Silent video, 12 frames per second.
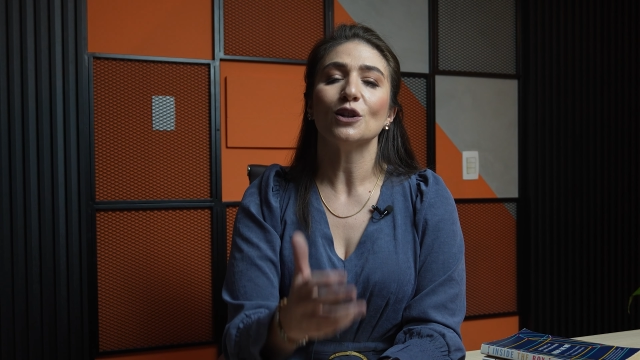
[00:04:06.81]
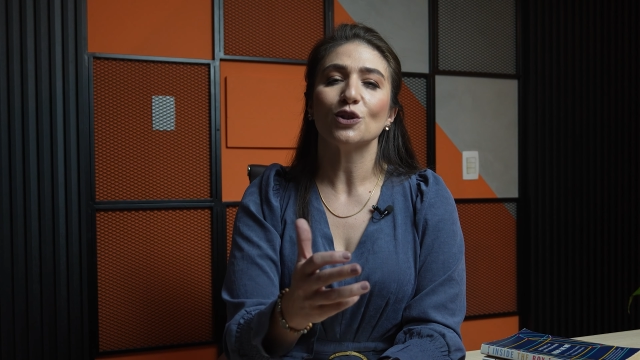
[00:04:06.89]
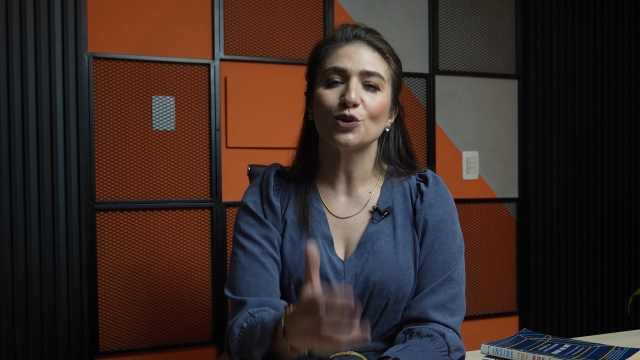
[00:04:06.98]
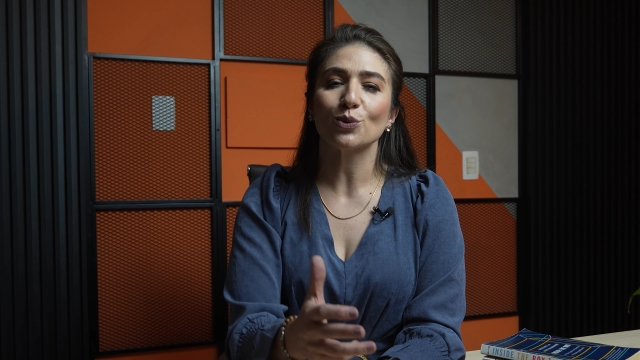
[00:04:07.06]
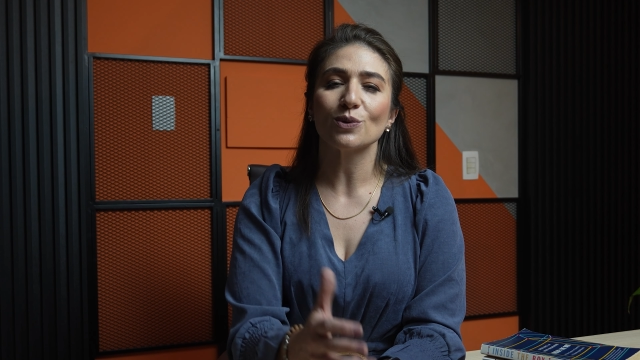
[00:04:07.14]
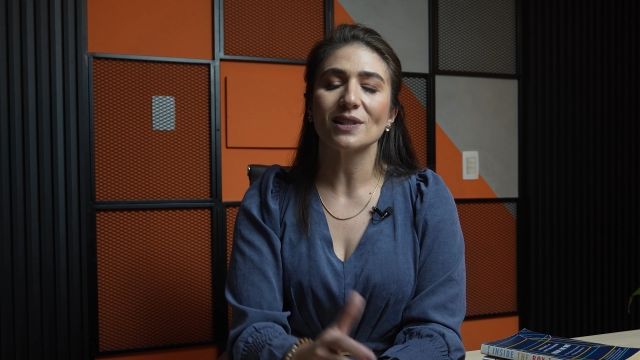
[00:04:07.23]

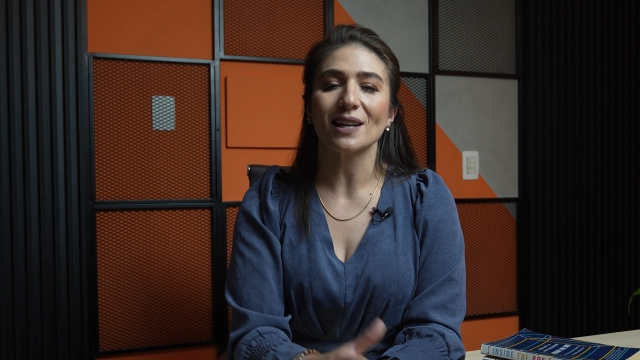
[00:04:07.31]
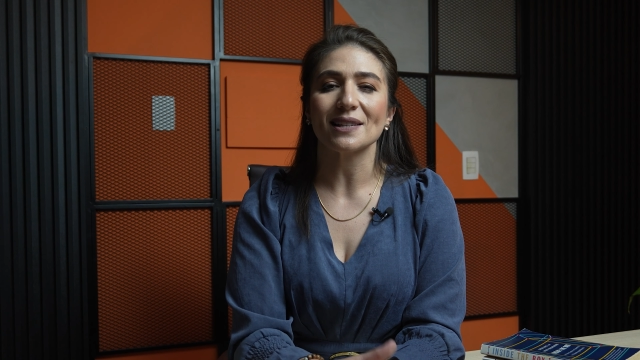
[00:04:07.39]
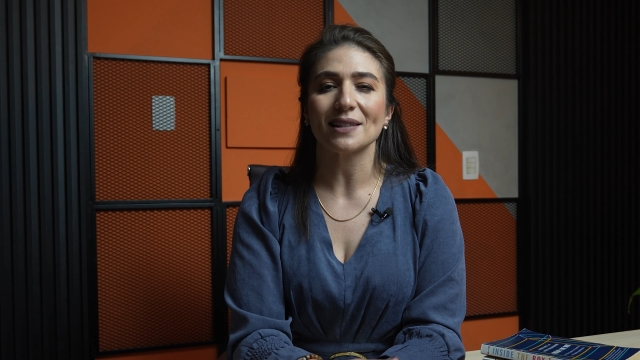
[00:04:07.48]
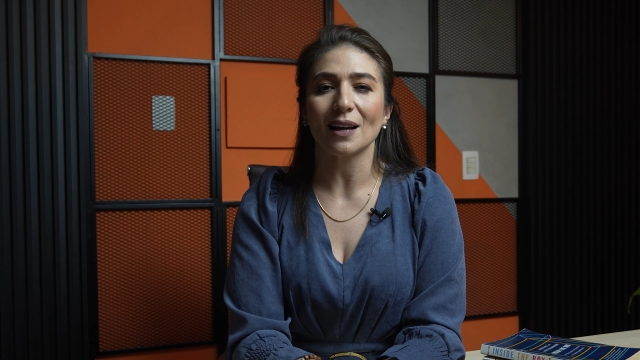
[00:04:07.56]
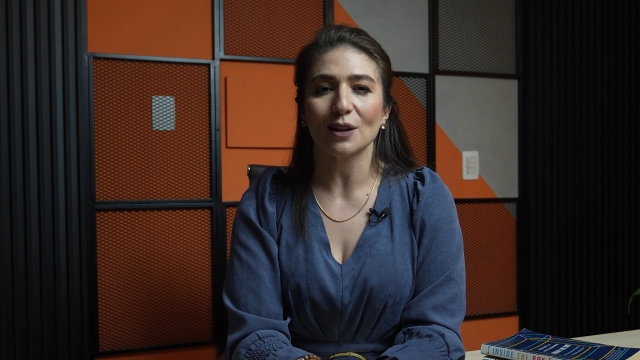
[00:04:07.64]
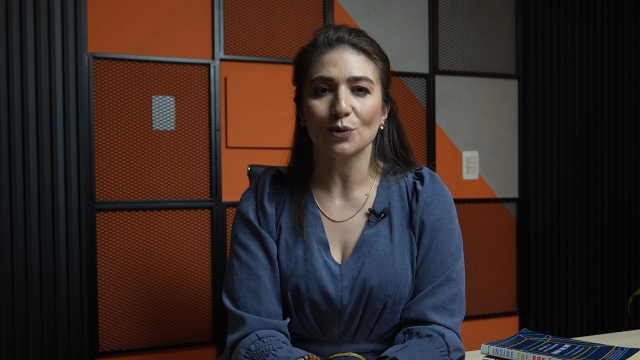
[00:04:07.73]
junte-se à
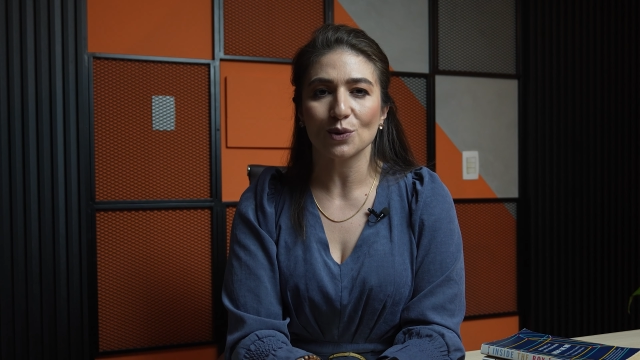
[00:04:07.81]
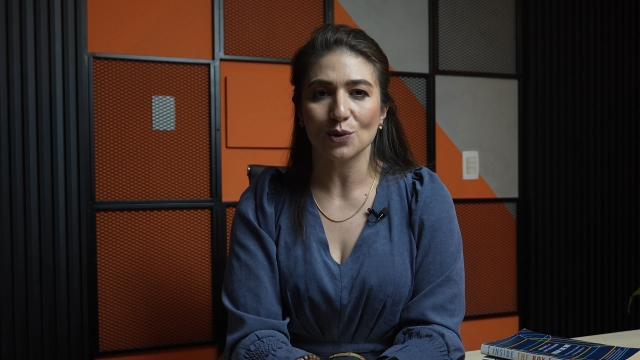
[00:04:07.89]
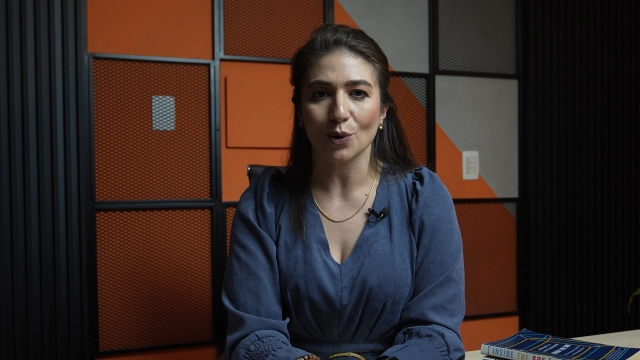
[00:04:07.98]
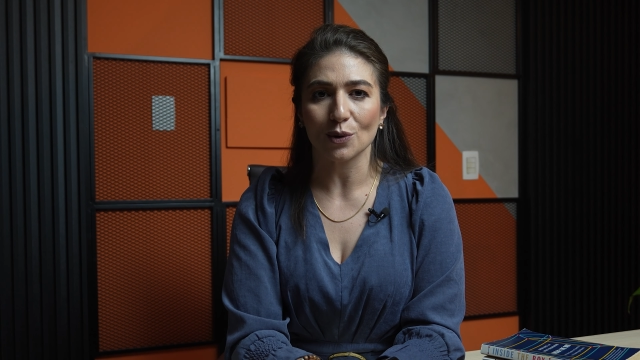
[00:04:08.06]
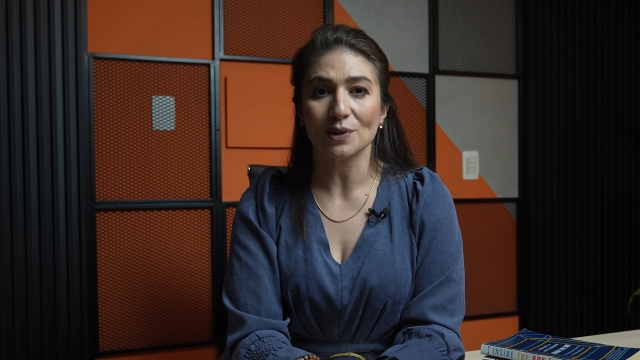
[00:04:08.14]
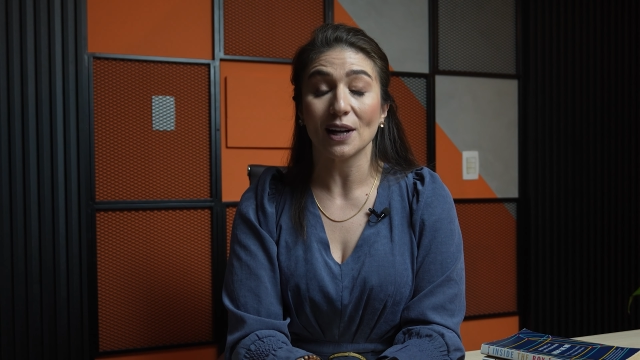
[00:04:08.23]
Sala dos
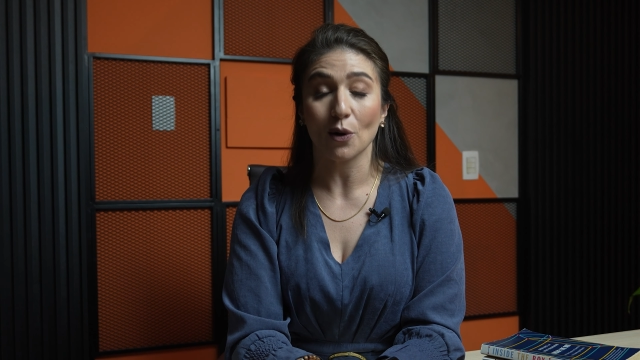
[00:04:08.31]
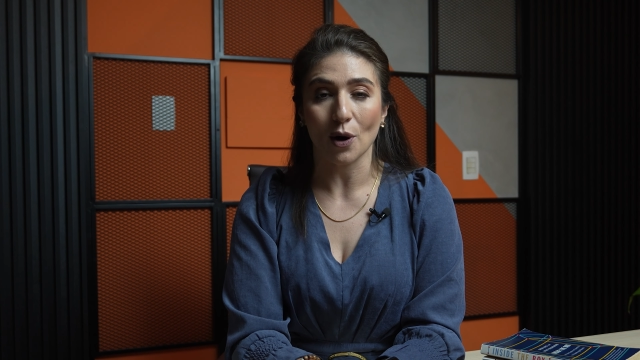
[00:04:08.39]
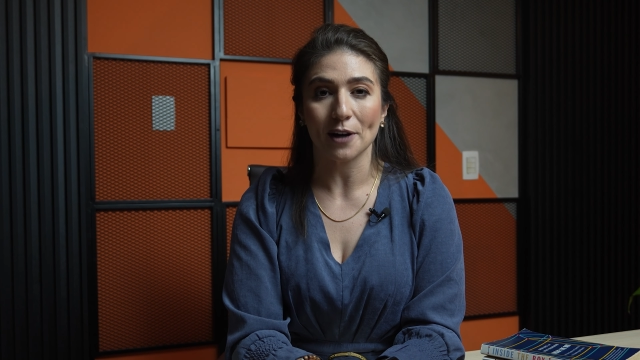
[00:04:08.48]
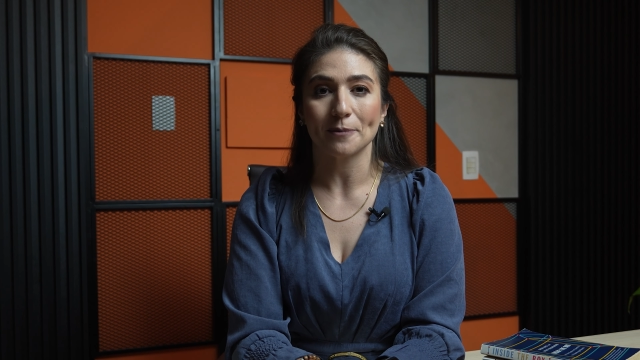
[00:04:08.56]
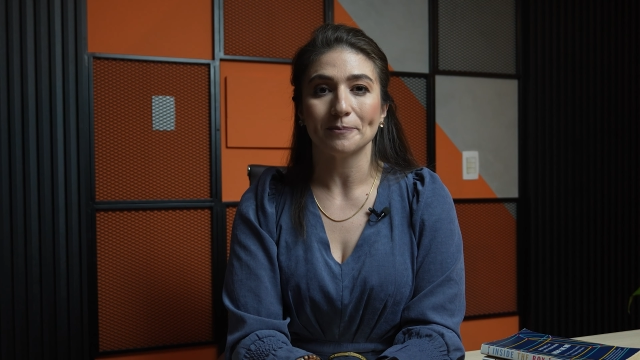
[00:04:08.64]
Donos agora.